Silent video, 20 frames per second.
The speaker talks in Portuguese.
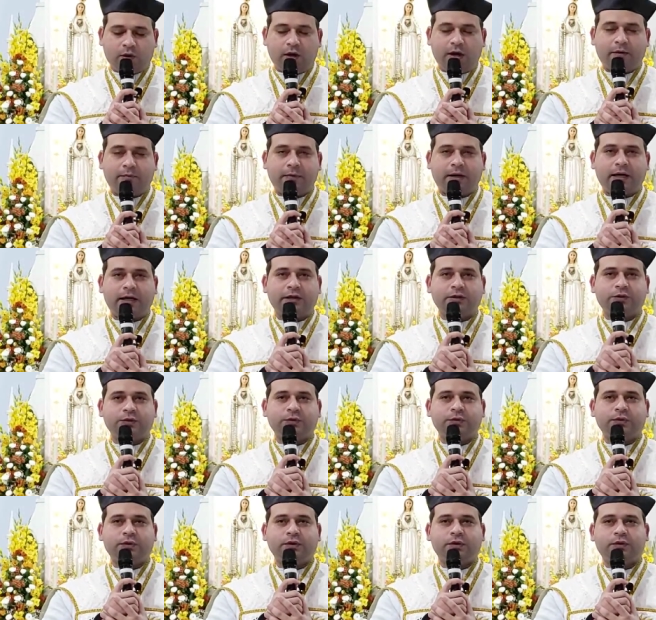Ó oh,
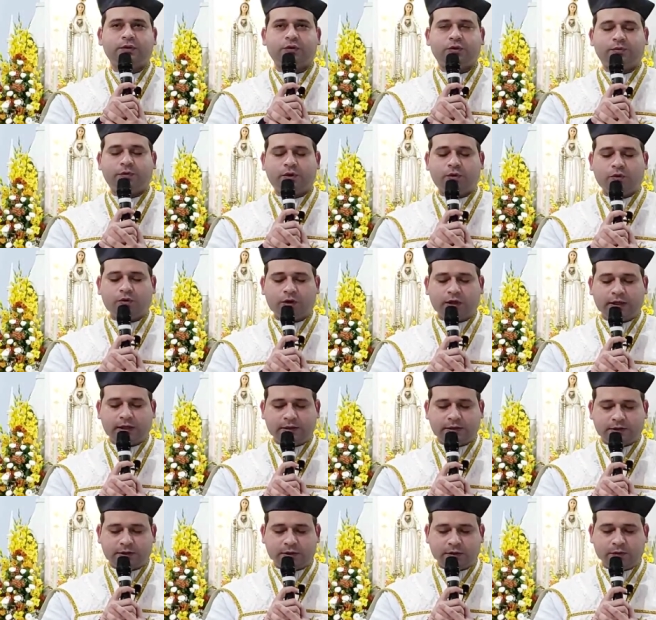amado do meu
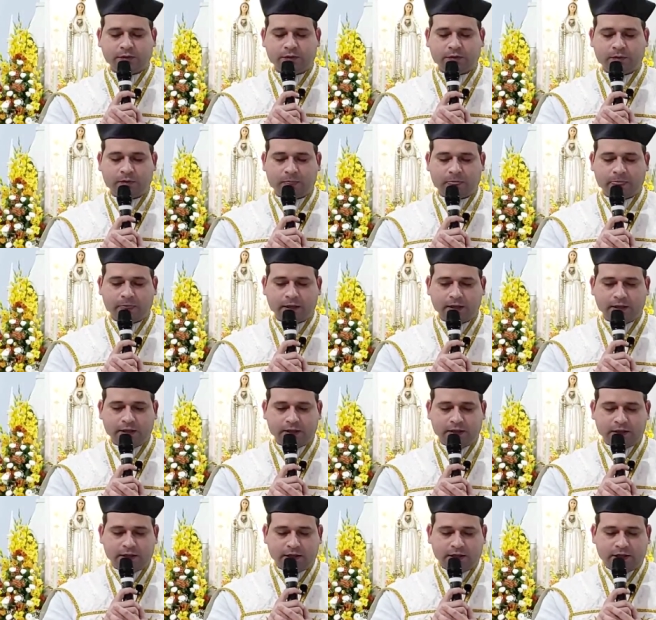coração.
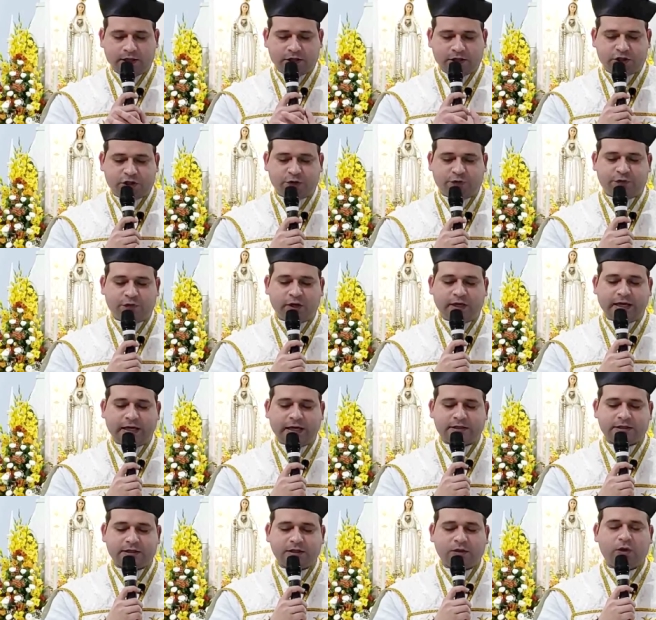Se
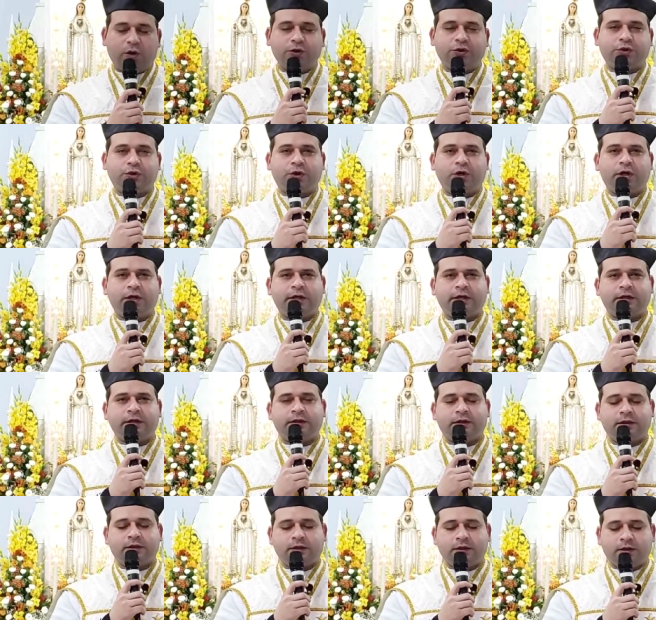foi assim
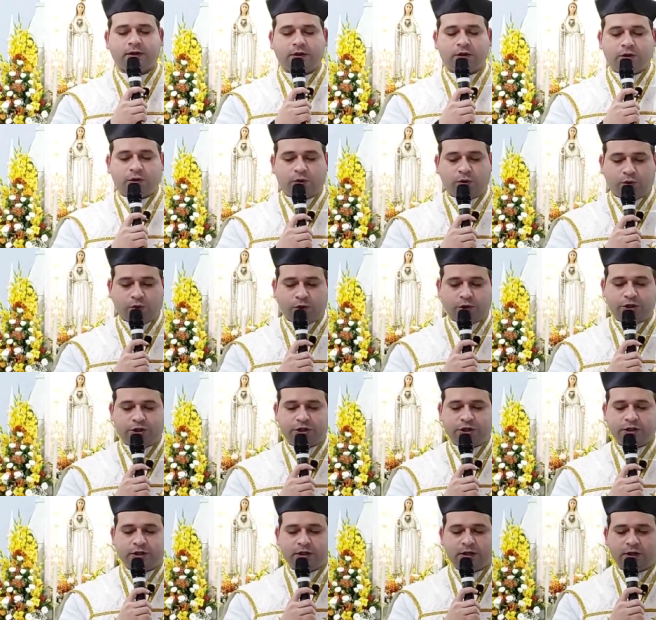outrora,
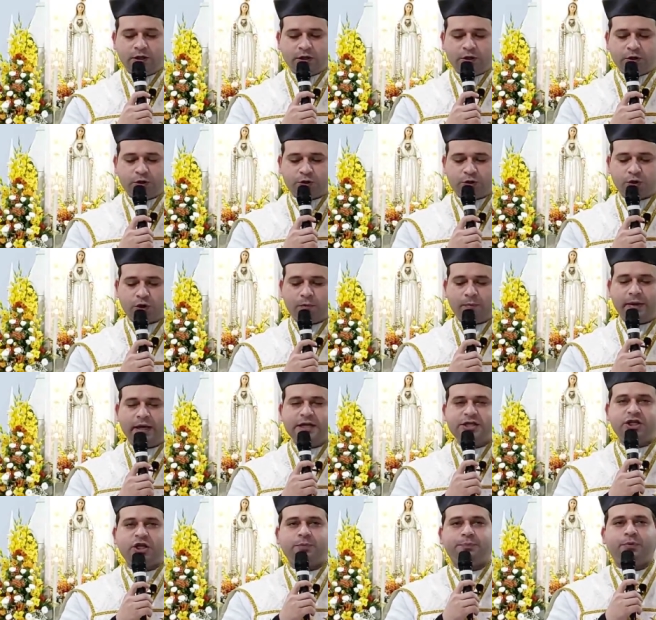hoje
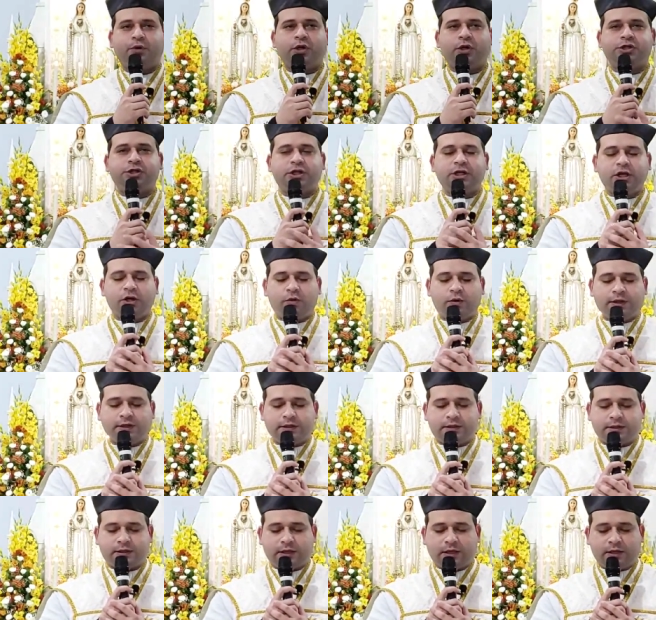somente por ti
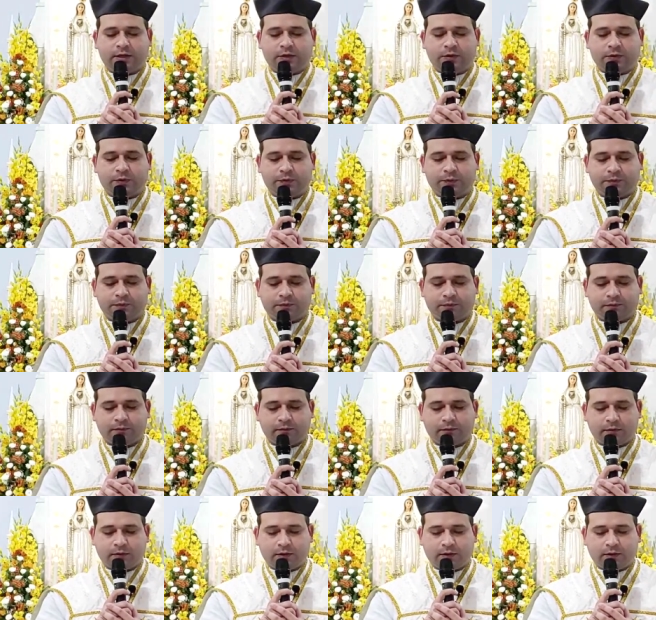eu anseio.